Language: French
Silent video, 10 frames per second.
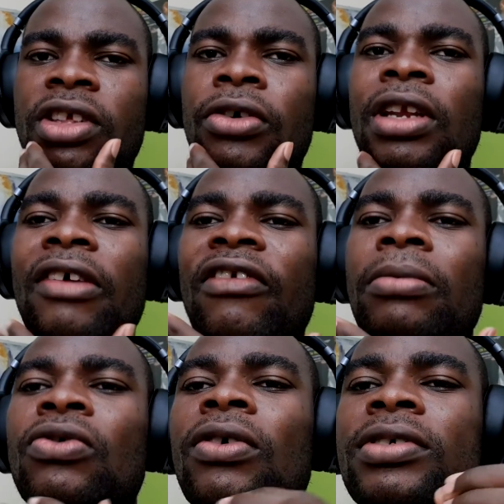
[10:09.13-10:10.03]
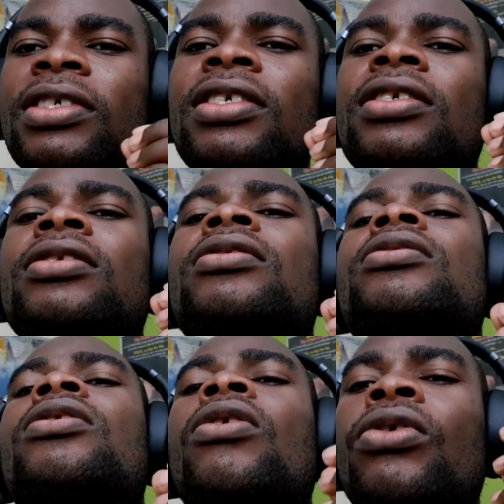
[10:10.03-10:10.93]
que la femme soit aussi
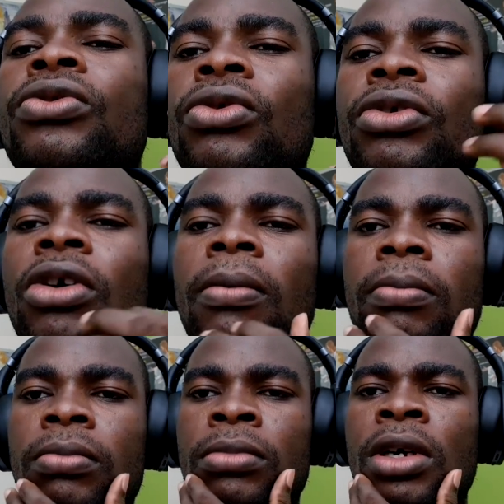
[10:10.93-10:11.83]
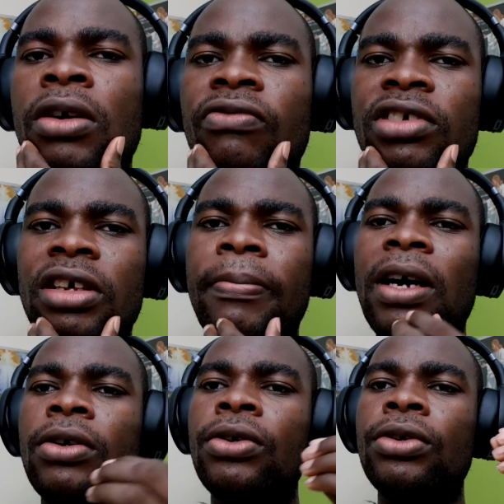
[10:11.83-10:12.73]
autonome. Il faut pas
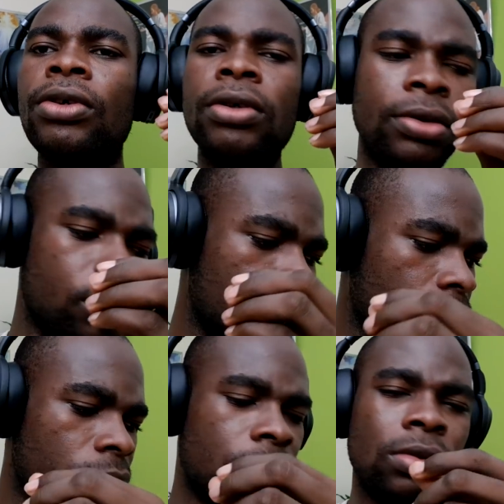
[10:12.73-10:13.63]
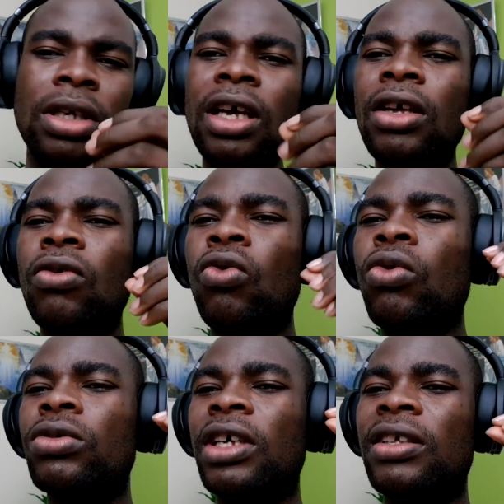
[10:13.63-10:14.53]
que
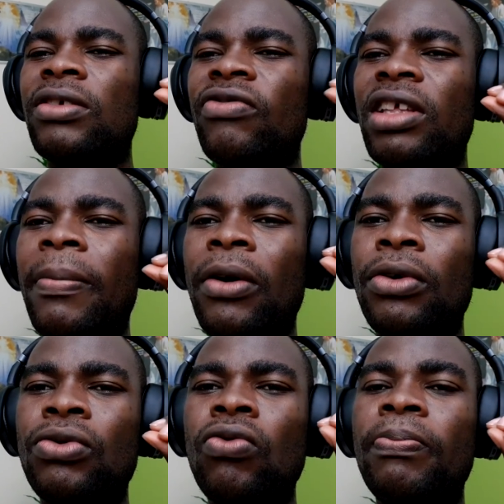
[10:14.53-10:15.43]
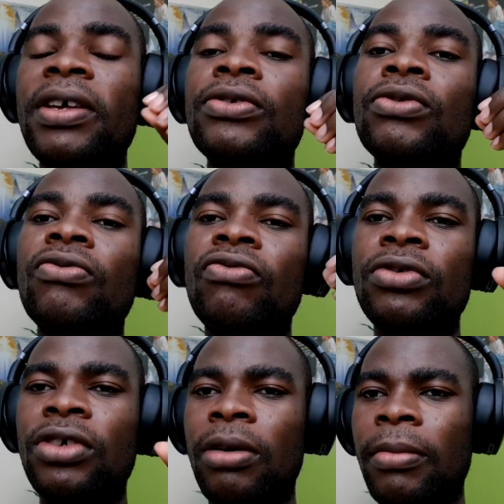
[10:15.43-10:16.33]
il ne faudrait pas que tout pèse sur vous
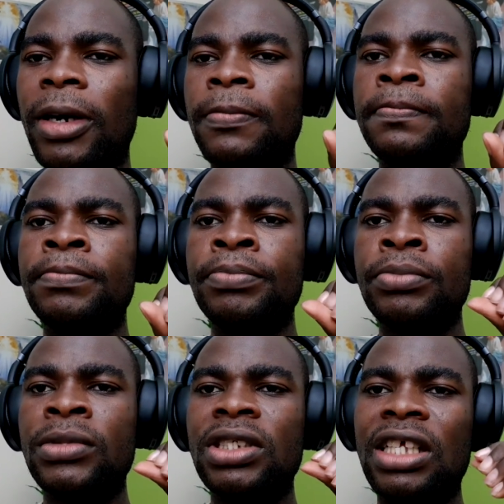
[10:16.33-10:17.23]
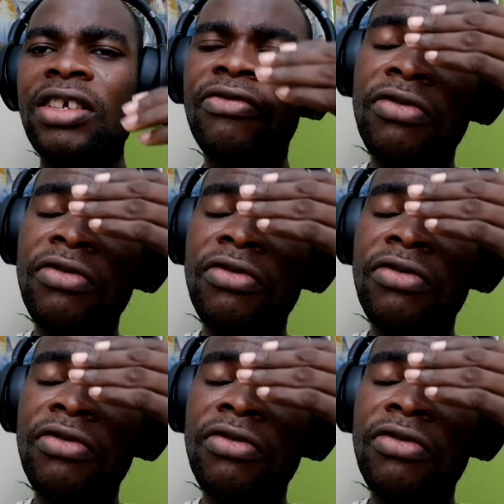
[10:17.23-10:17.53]
seulement. C'est-à-dire, il ne